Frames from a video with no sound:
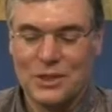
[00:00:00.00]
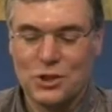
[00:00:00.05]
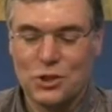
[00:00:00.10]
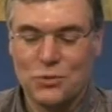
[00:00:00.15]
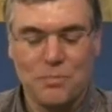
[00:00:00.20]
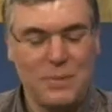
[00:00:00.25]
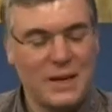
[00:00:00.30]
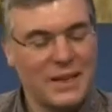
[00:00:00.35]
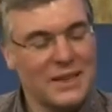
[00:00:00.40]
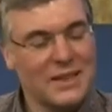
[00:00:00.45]
das
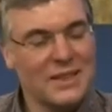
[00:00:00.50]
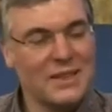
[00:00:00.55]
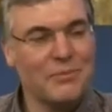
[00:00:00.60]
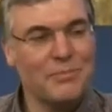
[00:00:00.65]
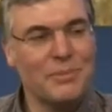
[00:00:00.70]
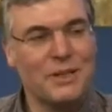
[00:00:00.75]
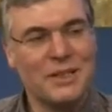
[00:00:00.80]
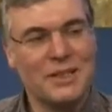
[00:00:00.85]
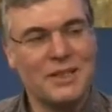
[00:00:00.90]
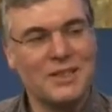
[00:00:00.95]
Spannende
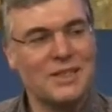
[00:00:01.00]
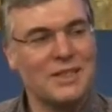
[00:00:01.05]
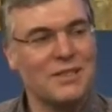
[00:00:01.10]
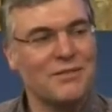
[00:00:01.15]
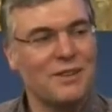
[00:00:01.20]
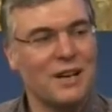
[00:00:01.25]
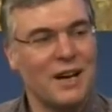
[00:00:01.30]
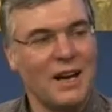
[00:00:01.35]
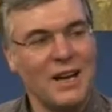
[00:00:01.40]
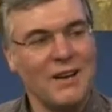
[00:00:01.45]
bei
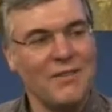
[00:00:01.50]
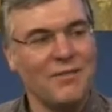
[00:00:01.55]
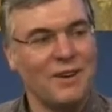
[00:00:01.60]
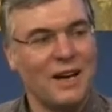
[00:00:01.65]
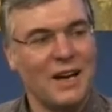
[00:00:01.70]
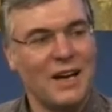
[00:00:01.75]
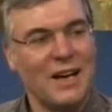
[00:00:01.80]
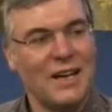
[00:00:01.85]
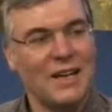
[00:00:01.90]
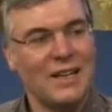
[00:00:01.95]
dieser Wahl
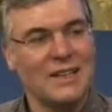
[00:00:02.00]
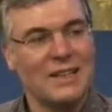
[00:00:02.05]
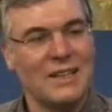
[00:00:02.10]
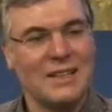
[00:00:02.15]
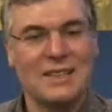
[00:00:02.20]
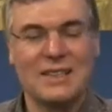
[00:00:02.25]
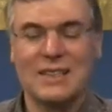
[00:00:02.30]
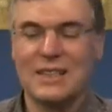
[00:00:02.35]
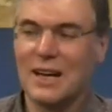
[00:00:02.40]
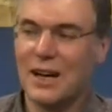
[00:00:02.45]
war,
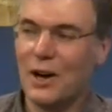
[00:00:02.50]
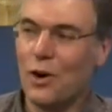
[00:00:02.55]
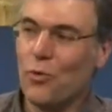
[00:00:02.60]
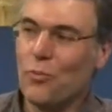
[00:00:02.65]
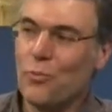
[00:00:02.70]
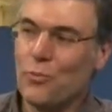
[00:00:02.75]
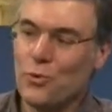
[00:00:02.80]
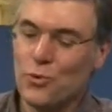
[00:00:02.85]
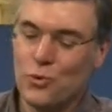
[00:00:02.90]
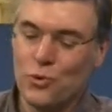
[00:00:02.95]
dass
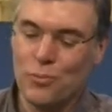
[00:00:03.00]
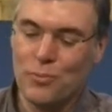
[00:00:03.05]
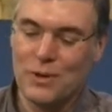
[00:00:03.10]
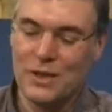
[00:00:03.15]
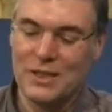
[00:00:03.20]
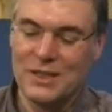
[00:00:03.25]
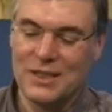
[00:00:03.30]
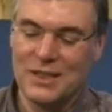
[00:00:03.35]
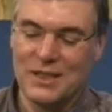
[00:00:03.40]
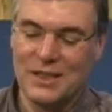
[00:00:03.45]
kaum
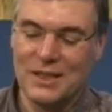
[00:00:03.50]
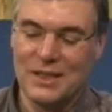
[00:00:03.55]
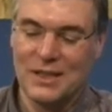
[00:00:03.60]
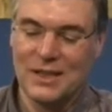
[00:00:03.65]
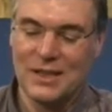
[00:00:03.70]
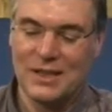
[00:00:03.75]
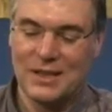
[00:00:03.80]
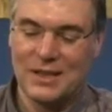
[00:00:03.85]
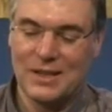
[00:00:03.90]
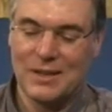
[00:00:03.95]
über
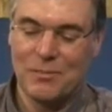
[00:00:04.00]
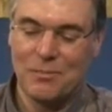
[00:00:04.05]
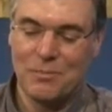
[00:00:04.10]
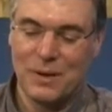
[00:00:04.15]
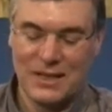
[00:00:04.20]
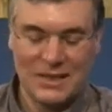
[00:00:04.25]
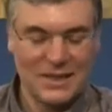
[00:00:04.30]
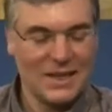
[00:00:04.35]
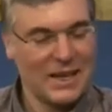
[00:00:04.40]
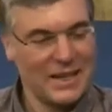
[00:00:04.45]
die
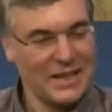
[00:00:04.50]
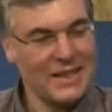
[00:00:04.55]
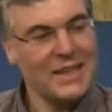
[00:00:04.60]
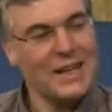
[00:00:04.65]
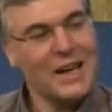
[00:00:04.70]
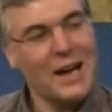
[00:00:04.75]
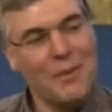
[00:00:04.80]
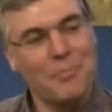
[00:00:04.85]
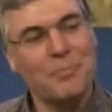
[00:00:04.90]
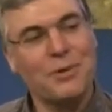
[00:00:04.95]

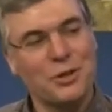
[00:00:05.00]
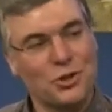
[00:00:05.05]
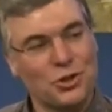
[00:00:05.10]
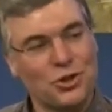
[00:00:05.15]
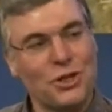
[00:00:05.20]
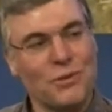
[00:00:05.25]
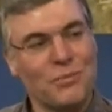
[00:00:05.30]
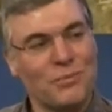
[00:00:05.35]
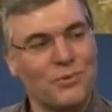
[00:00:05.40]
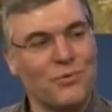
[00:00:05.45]
Parteien
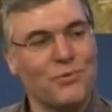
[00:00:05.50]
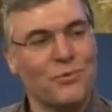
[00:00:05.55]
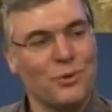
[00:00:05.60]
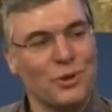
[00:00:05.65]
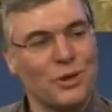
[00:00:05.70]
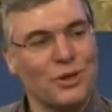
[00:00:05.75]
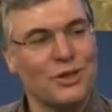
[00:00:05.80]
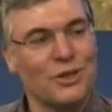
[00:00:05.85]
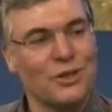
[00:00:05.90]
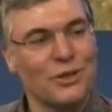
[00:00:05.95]
abgestimmt
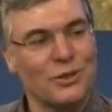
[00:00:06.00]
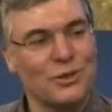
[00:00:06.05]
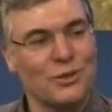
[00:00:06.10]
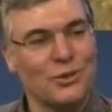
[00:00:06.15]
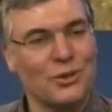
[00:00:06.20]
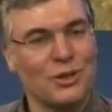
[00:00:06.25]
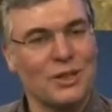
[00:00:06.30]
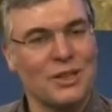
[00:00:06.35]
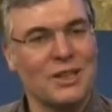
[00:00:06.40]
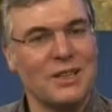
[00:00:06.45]
wurde,
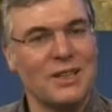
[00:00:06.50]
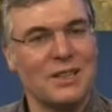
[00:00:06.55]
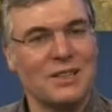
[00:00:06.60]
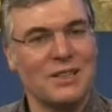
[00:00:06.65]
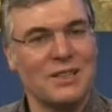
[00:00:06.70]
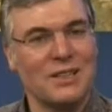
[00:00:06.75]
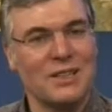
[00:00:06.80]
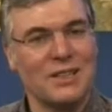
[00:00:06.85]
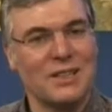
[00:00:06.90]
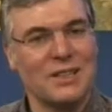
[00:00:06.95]
sondern
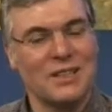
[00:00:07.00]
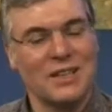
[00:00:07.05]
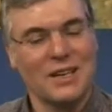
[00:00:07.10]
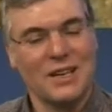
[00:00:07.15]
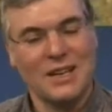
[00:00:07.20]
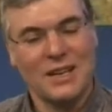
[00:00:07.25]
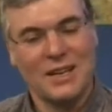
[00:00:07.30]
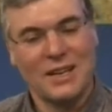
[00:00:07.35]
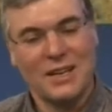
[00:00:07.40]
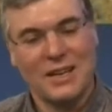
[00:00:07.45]
dass sich
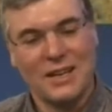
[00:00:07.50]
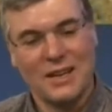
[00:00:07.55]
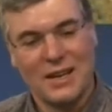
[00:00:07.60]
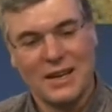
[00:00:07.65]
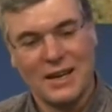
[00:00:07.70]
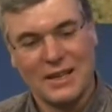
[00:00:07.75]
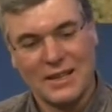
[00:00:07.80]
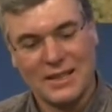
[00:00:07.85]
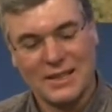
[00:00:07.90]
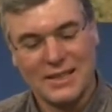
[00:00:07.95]

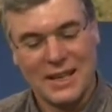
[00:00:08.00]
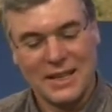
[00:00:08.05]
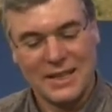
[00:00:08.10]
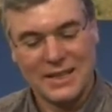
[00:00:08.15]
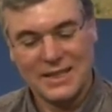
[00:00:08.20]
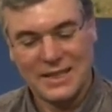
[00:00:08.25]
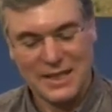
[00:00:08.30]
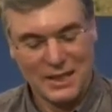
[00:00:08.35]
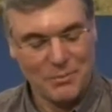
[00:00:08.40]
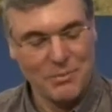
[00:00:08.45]
äh, dass
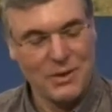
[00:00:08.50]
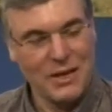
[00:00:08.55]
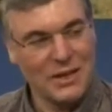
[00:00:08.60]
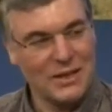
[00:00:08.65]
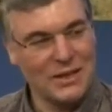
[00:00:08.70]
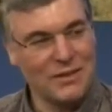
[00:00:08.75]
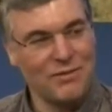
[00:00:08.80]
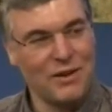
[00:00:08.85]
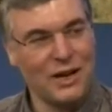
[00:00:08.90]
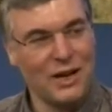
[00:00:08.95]
ein
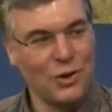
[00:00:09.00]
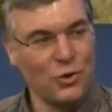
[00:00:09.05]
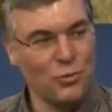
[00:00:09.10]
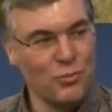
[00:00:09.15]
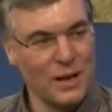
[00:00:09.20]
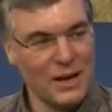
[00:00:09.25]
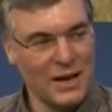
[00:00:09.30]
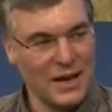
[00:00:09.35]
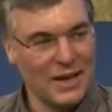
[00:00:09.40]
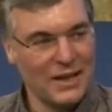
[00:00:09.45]
Thema die Wahl
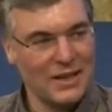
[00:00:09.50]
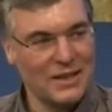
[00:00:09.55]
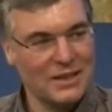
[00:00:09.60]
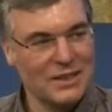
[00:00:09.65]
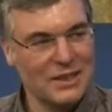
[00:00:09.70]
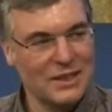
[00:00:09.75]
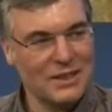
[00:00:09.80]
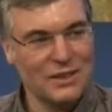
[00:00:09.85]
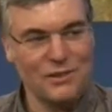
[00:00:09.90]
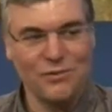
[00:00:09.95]

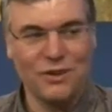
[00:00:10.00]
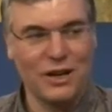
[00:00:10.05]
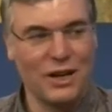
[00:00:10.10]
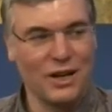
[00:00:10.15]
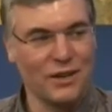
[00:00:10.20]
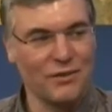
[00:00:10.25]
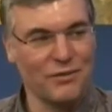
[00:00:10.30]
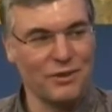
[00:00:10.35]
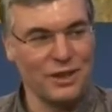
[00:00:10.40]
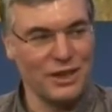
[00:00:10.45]
überlagert hat, die
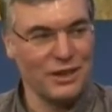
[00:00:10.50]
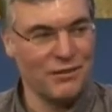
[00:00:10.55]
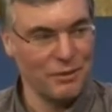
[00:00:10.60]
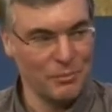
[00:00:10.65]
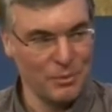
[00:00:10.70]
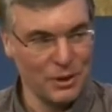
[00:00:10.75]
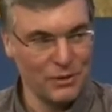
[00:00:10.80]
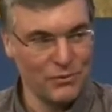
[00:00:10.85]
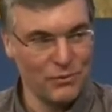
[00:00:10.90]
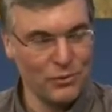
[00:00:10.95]
Frage, wie gehen
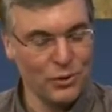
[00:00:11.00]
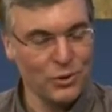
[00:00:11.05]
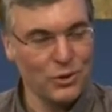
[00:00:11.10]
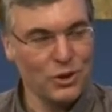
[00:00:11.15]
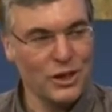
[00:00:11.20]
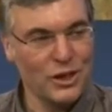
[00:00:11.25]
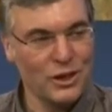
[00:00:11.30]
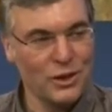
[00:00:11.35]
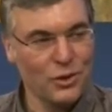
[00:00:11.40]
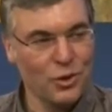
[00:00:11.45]
wir mit den
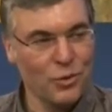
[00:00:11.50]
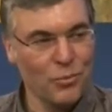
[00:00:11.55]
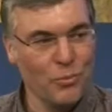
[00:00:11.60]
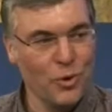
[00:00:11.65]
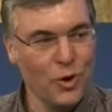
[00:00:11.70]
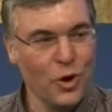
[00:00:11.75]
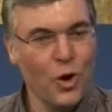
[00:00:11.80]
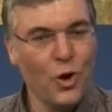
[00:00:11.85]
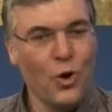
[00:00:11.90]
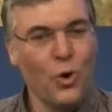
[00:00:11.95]
Flüchtlingen um,
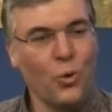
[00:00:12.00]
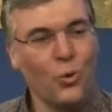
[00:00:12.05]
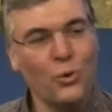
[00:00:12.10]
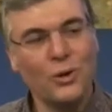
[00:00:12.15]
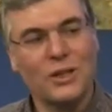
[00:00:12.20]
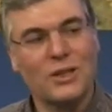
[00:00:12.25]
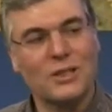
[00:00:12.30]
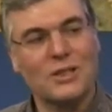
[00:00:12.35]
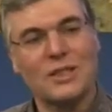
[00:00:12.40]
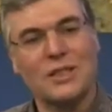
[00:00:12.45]

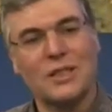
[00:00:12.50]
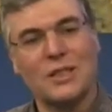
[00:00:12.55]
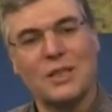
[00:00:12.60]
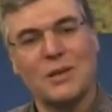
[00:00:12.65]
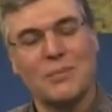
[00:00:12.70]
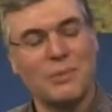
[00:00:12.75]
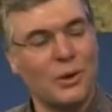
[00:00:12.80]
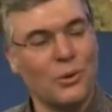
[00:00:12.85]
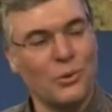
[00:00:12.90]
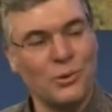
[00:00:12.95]
und dass sich
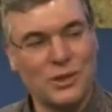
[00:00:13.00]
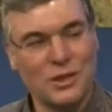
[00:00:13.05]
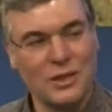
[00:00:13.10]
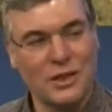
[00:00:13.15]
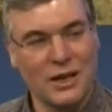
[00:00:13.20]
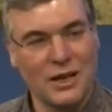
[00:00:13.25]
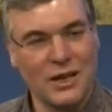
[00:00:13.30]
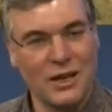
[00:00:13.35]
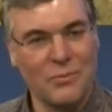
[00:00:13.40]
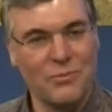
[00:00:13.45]
hier bei uns
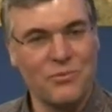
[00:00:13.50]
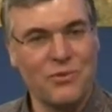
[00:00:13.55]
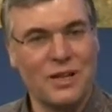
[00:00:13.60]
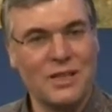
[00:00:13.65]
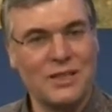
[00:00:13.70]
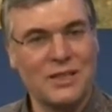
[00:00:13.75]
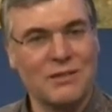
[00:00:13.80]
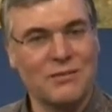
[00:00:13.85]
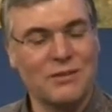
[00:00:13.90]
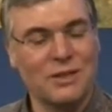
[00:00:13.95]
in
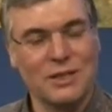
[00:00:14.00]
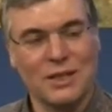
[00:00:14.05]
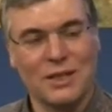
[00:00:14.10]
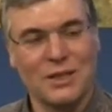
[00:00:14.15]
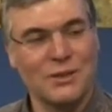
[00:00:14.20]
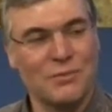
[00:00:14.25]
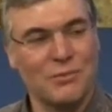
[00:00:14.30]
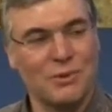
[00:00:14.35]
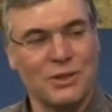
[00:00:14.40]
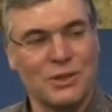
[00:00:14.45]
Rheinland-Pfalz etwas
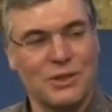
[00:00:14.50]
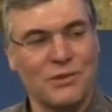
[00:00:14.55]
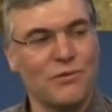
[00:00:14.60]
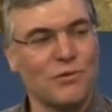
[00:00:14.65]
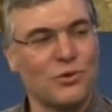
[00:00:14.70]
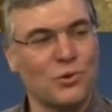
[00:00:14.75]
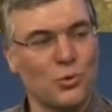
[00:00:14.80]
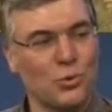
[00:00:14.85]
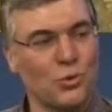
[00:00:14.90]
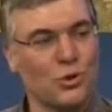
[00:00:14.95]
ganz
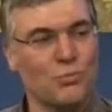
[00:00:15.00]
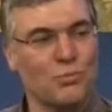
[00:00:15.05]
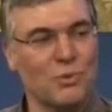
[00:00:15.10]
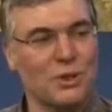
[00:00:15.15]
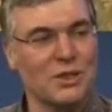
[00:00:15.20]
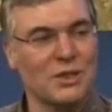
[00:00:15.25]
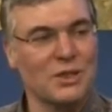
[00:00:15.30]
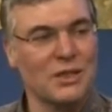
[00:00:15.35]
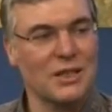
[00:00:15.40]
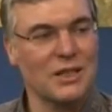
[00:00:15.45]
massiv
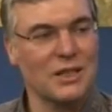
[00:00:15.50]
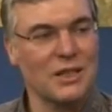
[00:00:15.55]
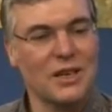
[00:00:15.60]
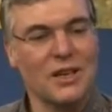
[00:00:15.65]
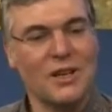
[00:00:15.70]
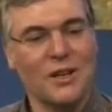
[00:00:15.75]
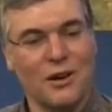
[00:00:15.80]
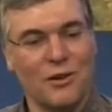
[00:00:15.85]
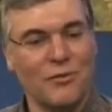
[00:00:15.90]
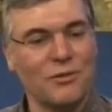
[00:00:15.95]
zugespitzt hat
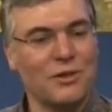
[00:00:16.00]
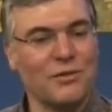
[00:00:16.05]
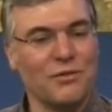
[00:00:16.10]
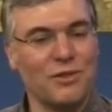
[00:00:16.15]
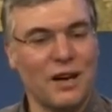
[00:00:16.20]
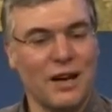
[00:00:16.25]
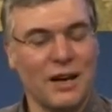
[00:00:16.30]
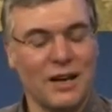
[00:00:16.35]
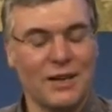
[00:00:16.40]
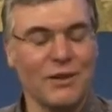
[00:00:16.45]
auf die
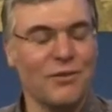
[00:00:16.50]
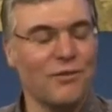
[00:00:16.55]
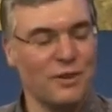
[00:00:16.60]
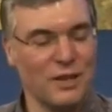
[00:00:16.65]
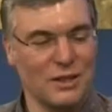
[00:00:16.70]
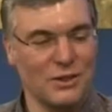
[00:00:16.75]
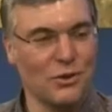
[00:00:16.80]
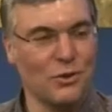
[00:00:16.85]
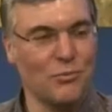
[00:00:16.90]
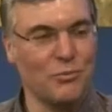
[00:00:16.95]
Frage,
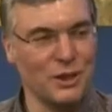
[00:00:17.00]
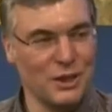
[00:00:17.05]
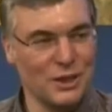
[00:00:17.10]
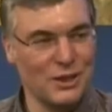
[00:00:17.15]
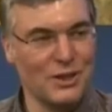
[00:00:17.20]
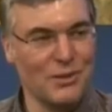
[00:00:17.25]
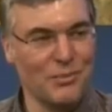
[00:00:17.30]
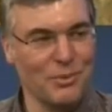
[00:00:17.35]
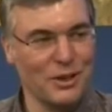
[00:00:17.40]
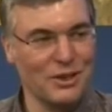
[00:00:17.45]
wer soll
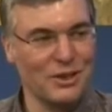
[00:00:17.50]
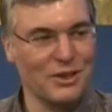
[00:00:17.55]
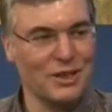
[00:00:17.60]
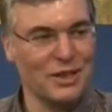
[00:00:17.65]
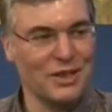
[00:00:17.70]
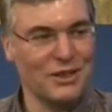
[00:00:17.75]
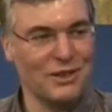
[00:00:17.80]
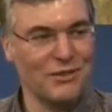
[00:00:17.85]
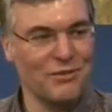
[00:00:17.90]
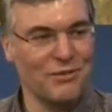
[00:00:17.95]

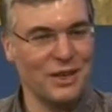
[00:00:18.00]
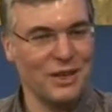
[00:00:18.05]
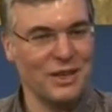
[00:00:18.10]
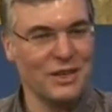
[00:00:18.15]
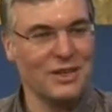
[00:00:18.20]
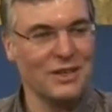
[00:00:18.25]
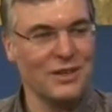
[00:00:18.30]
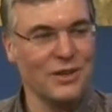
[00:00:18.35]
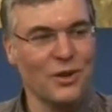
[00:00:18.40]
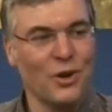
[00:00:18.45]
Ministerpräsidentin
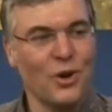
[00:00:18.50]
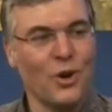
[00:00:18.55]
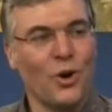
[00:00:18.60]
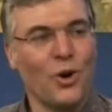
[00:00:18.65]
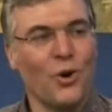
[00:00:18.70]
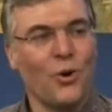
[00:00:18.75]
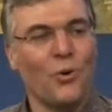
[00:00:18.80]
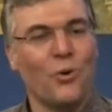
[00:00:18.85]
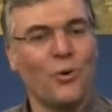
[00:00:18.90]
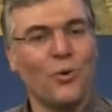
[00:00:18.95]
werden.
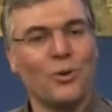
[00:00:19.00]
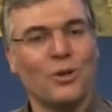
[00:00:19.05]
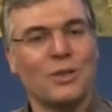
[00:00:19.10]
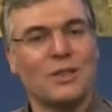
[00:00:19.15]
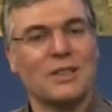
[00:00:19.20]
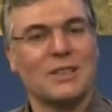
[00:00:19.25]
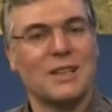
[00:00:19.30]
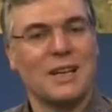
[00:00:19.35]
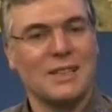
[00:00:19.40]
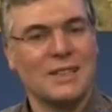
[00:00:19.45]

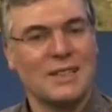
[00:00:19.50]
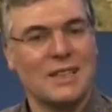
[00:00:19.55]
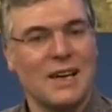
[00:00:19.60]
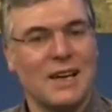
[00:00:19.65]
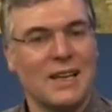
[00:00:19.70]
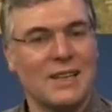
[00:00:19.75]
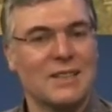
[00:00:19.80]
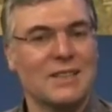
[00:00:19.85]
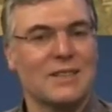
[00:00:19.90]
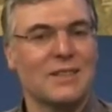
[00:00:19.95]
Und das
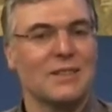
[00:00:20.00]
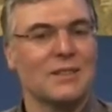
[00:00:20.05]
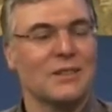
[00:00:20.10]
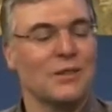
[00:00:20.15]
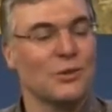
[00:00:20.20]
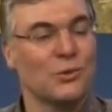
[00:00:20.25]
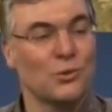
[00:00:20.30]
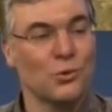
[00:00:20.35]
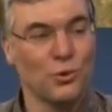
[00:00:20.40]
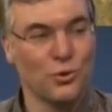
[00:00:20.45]
hat
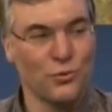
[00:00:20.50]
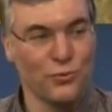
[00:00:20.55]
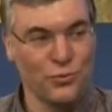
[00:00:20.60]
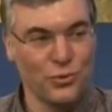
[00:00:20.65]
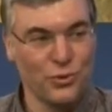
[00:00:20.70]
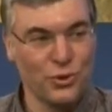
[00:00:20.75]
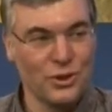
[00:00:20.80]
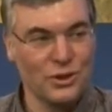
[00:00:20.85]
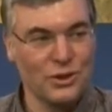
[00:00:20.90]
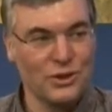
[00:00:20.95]
dazu
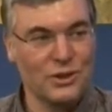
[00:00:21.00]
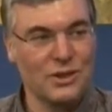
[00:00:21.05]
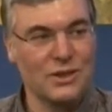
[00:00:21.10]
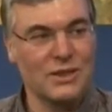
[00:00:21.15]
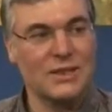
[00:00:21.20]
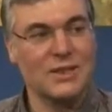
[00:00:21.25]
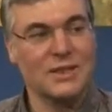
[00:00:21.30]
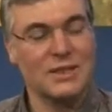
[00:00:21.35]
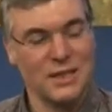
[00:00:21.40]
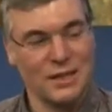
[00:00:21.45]
geführt,
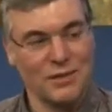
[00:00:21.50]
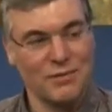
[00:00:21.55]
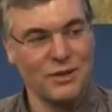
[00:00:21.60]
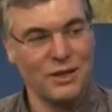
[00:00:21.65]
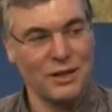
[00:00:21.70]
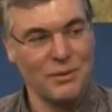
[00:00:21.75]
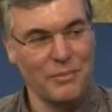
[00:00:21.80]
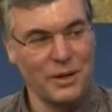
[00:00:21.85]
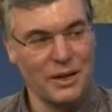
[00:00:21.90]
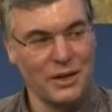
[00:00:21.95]
dass sehr
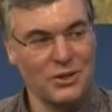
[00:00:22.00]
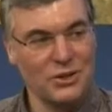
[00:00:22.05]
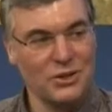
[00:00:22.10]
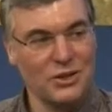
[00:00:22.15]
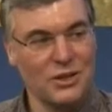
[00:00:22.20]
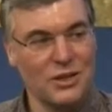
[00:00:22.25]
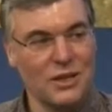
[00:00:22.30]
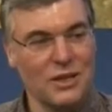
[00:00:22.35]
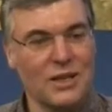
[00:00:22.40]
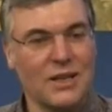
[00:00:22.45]
viele
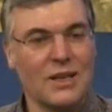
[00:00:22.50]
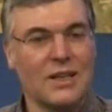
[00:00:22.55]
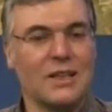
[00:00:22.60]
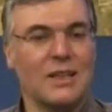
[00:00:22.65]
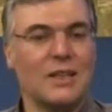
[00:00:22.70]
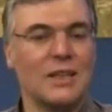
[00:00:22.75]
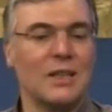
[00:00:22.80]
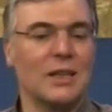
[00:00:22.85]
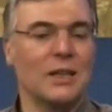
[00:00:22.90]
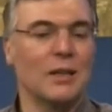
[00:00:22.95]
Menschen,
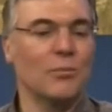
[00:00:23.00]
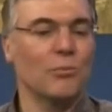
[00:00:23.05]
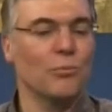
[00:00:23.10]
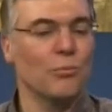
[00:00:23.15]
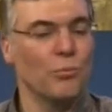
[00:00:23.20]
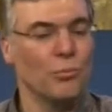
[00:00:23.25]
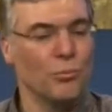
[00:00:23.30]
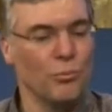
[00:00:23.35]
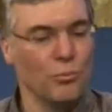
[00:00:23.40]
die